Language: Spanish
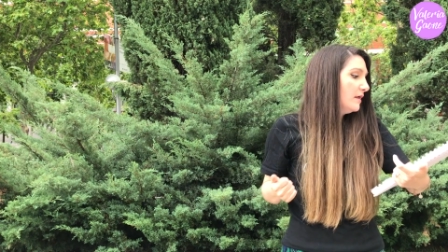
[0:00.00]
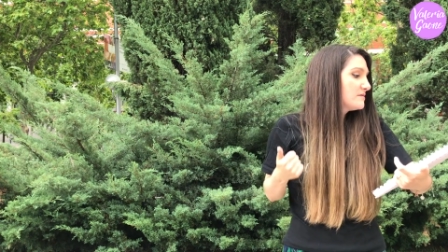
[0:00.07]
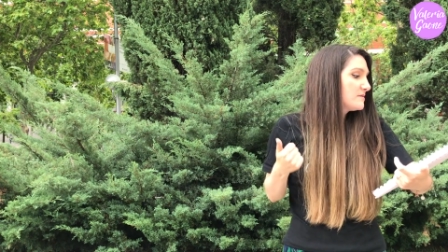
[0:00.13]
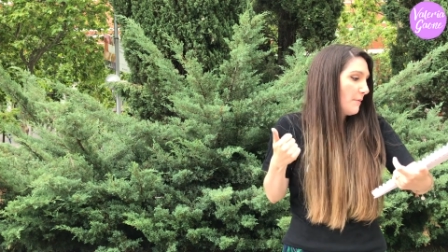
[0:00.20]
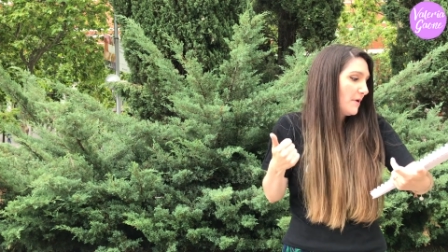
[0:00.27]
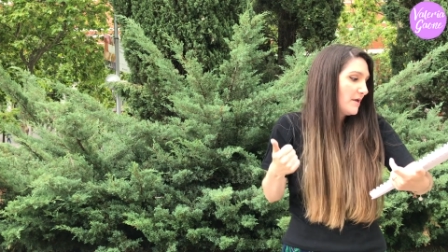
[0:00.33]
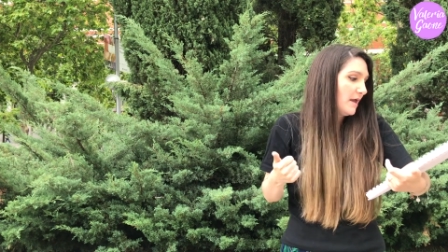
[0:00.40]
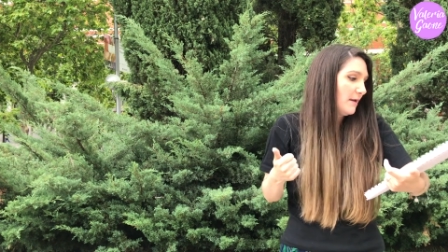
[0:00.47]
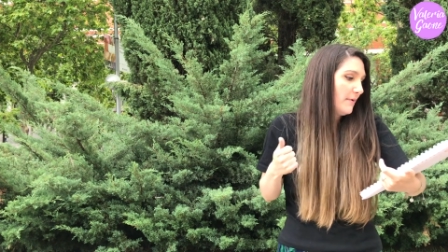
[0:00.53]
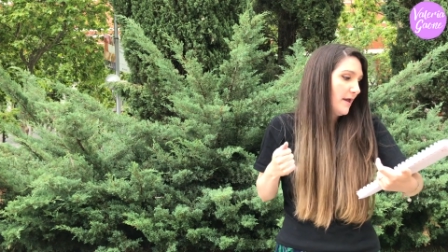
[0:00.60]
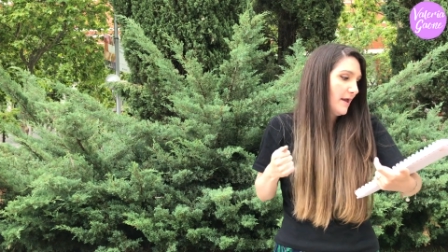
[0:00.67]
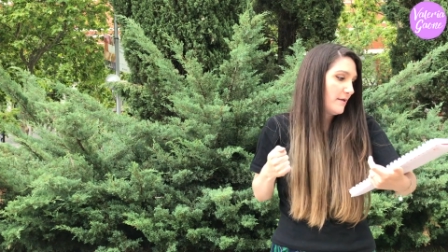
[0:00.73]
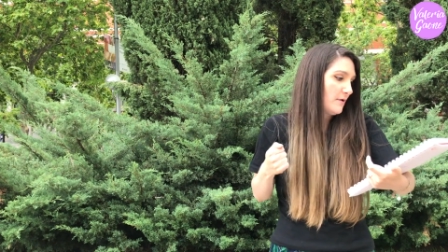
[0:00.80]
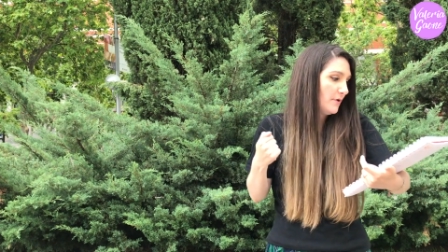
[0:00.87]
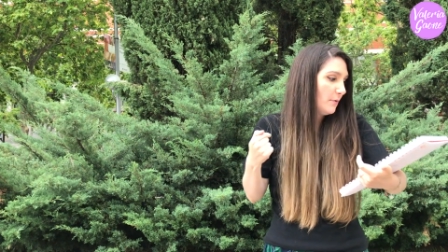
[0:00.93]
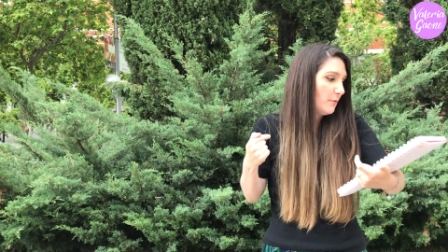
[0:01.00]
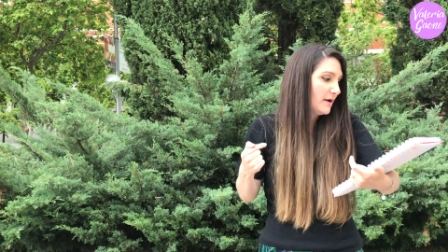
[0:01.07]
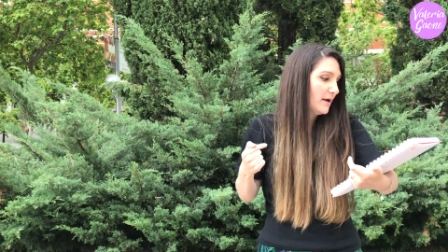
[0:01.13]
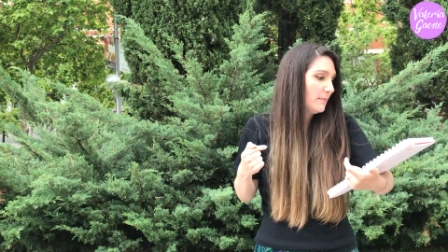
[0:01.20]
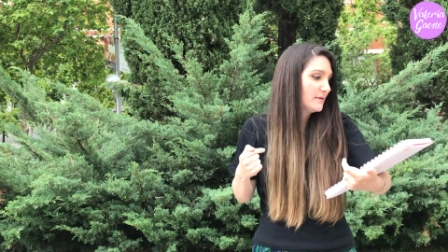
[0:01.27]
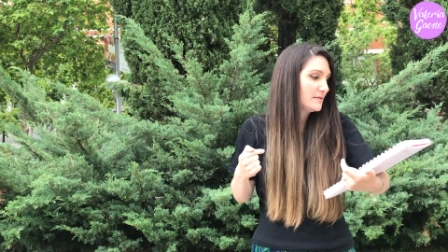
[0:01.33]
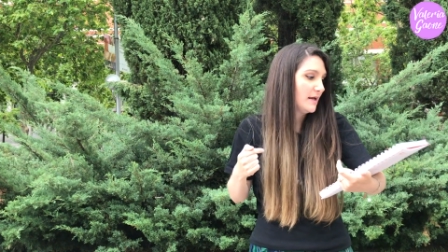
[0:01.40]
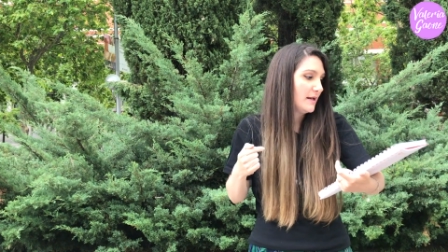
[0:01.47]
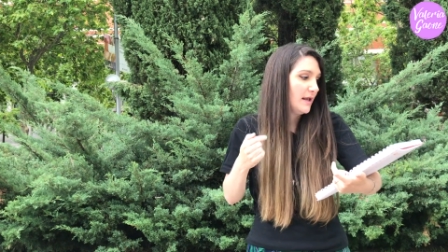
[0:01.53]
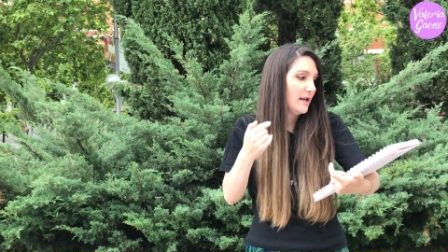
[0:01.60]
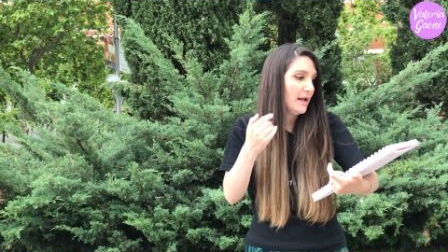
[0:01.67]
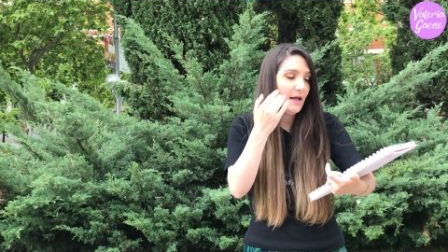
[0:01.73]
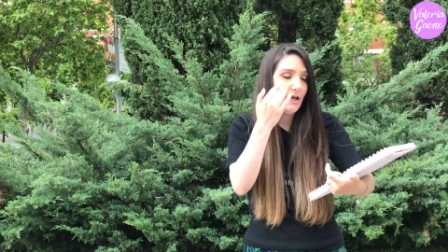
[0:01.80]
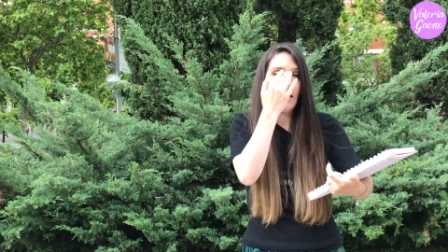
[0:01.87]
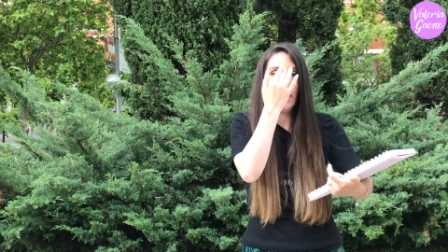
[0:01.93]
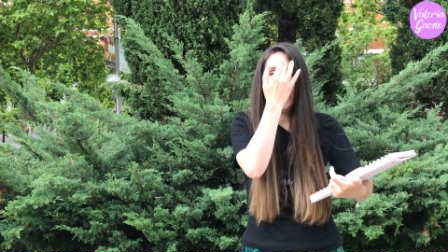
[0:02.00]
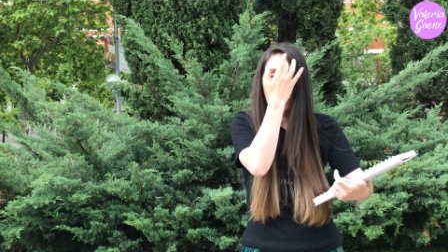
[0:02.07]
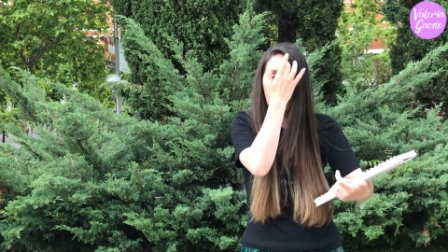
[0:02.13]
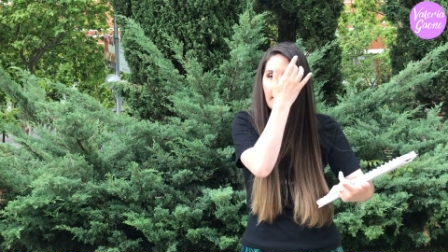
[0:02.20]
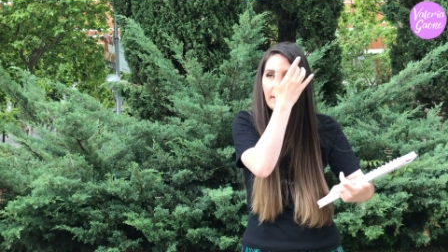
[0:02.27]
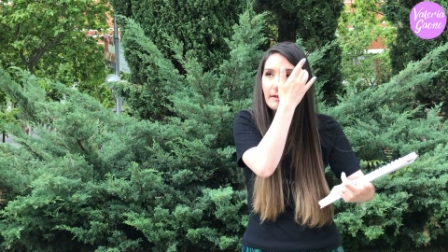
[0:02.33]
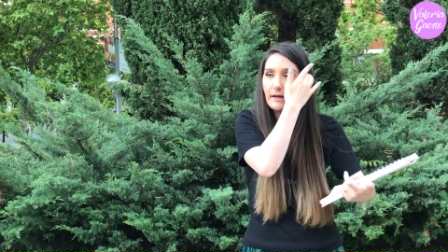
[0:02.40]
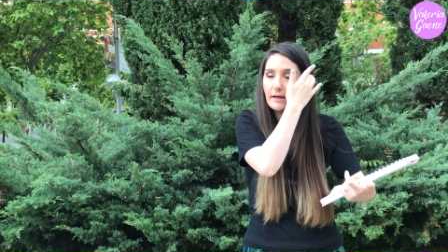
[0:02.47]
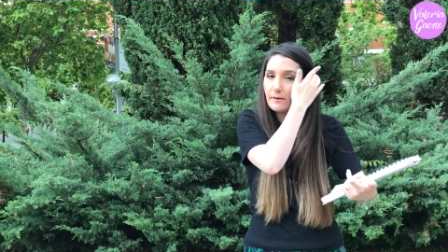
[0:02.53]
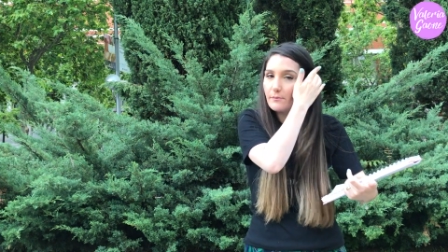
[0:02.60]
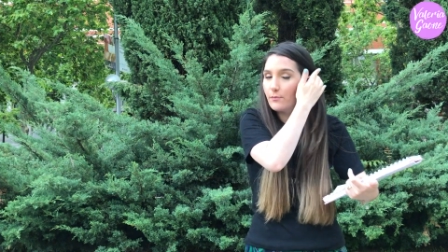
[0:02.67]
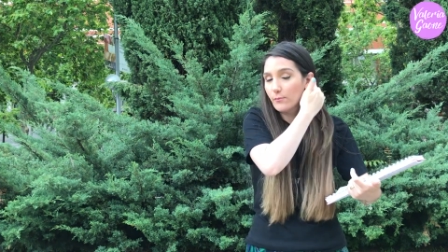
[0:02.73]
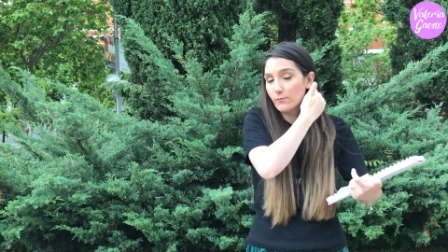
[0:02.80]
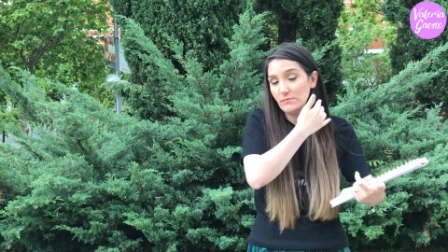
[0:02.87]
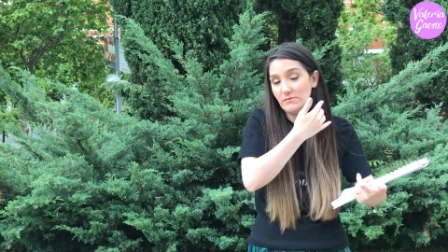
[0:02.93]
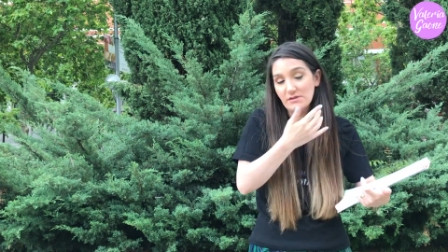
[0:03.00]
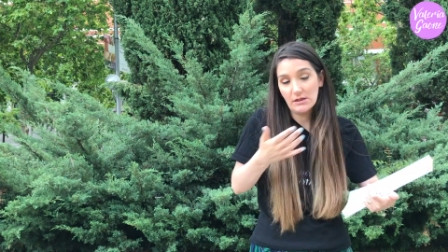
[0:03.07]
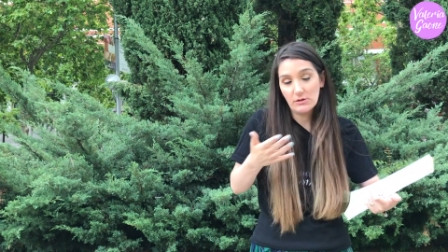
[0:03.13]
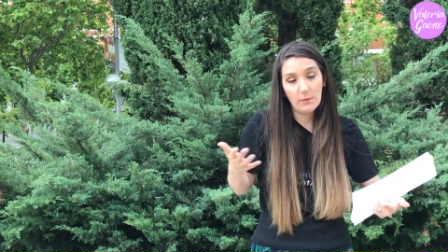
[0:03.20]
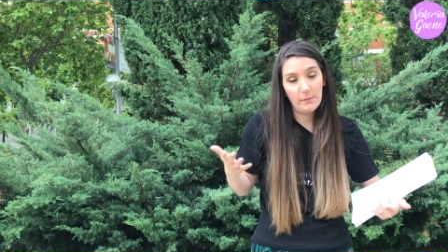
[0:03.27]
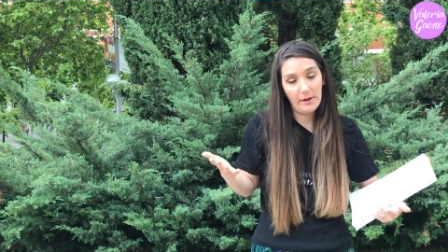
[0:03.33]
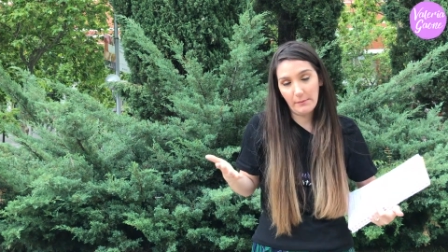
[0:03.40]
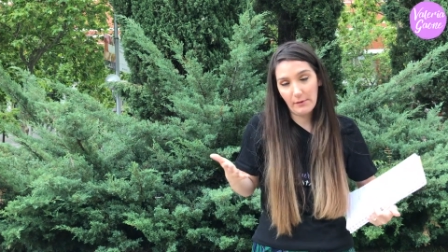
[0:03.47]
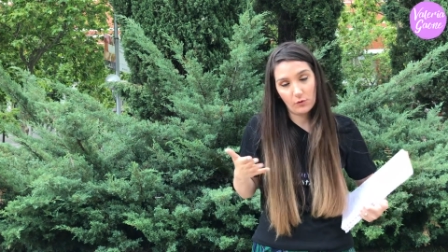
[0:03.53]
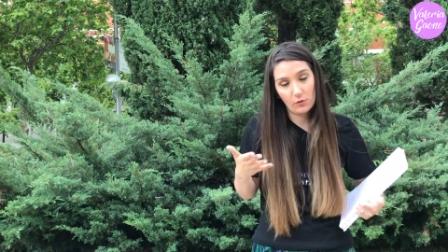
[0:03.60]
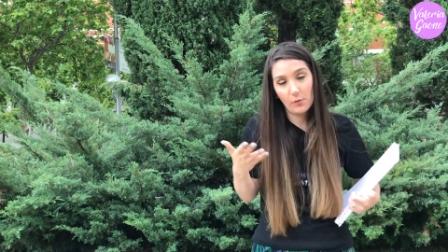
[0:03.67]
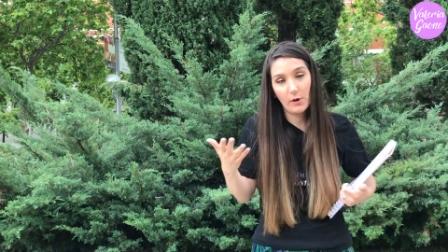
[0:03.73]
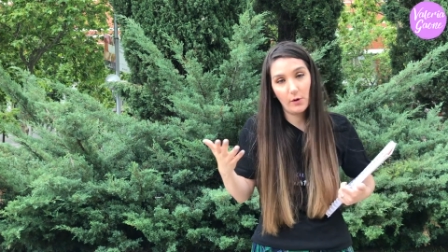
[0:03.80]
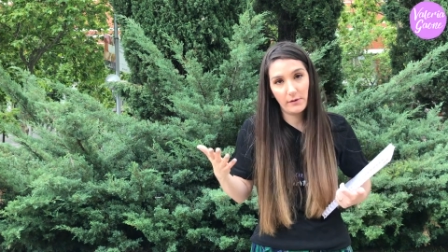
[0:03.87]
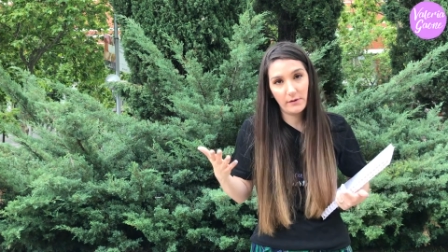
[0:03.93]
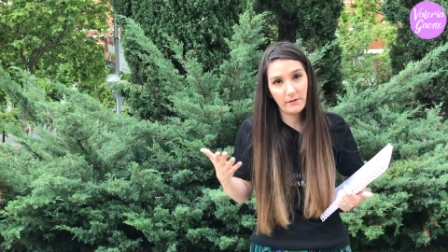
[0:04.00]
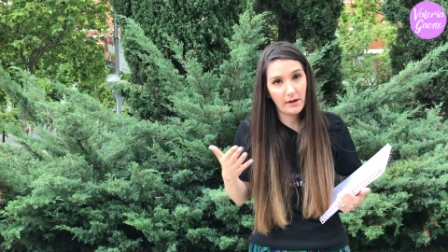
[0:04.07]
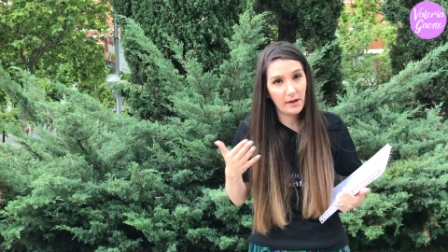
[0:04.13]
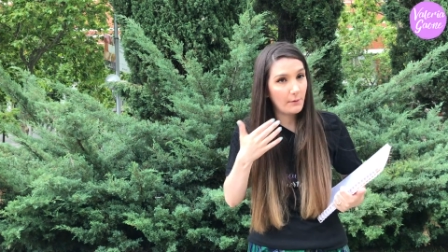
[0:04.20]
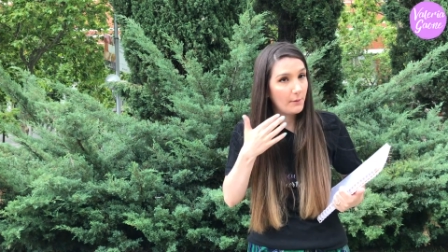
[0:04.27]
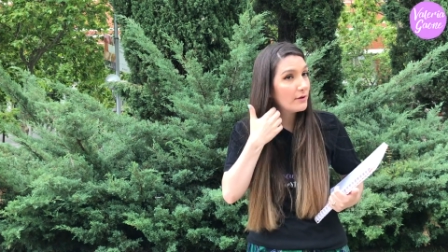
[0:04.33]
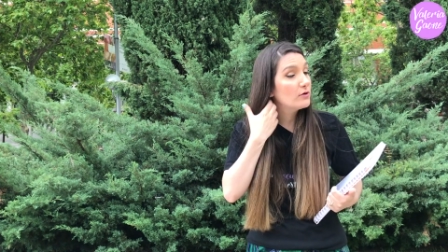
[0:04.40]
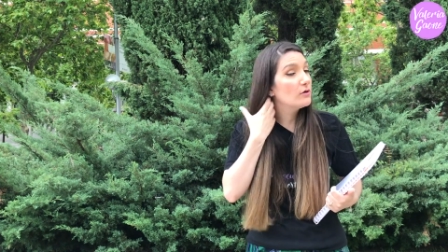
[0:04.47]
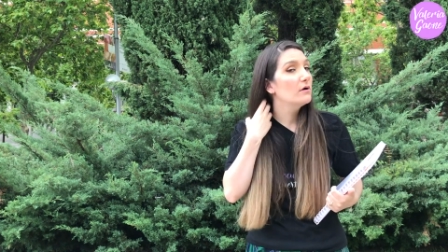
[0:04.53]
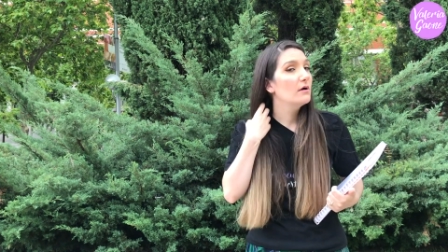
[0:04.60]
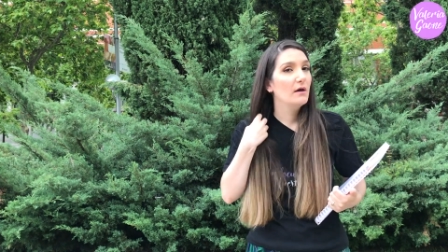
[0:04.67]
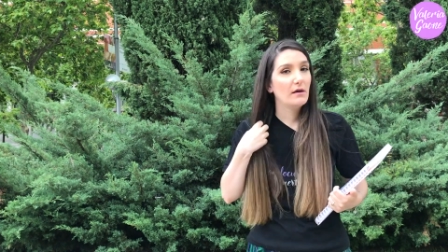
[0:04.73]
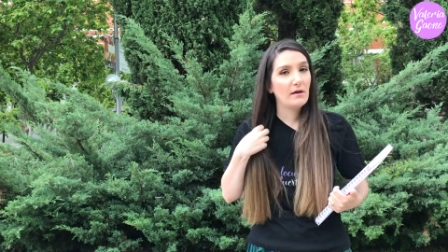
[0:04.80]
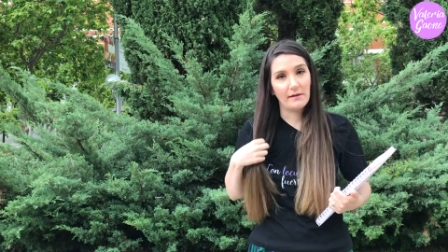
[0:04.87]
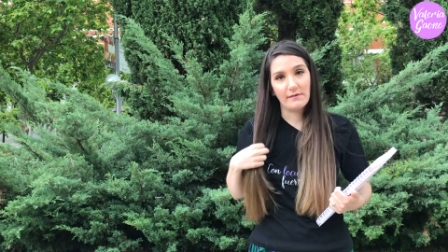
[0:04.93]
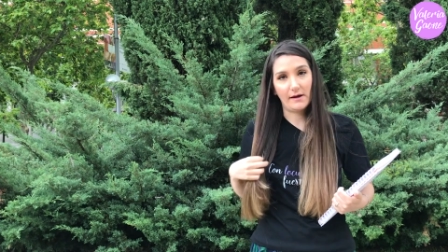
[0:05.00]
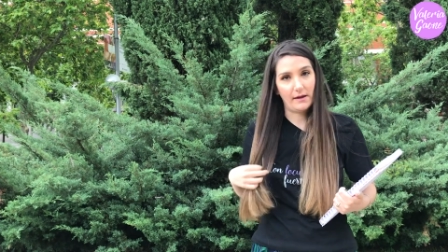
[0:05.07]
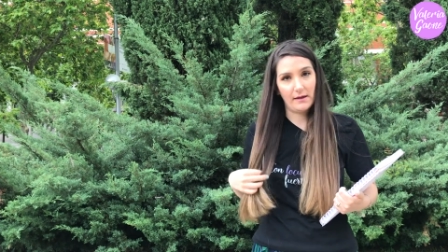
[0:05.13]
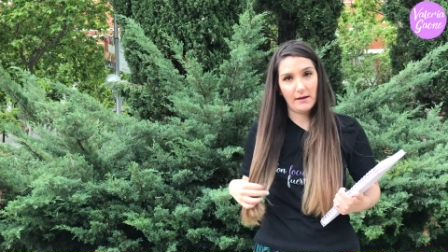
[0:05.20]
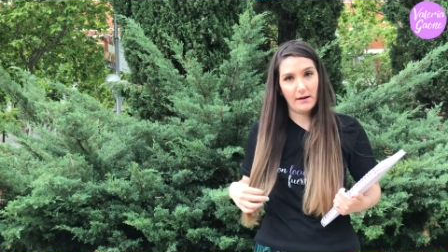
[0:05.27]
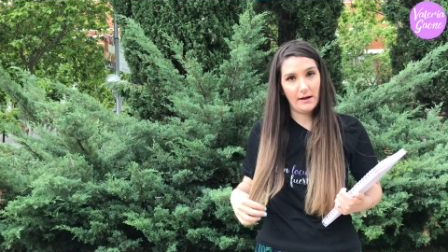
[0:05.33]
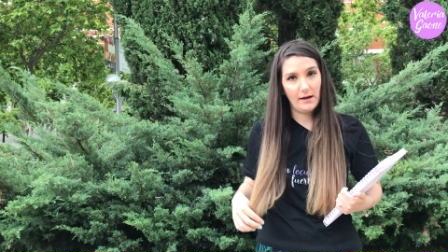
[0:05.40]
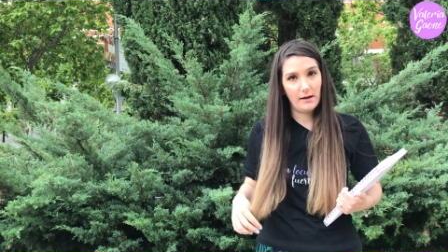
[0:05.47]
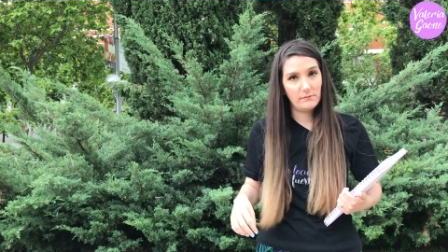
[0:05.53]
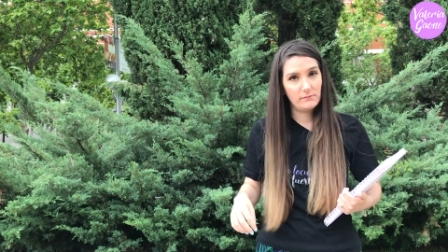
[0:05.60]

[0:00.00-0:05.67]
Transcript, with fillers: se veía bella, una buena pasarela, este, insisto, para mí estuvo mejor en traje de baño que en traje de gala.